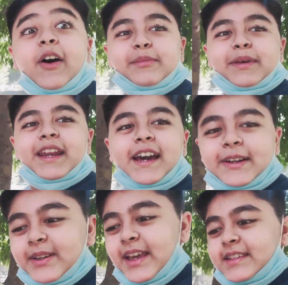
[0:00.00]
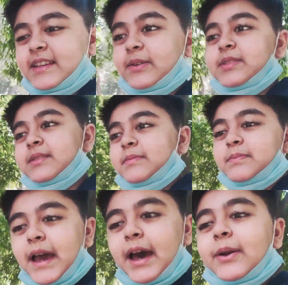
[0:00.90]
और मेरे यारो कैसे हो
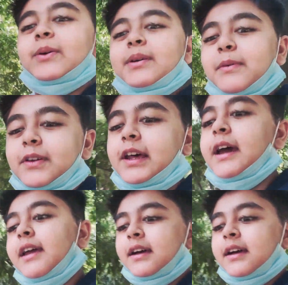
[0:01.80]
प्यारो ही बोला है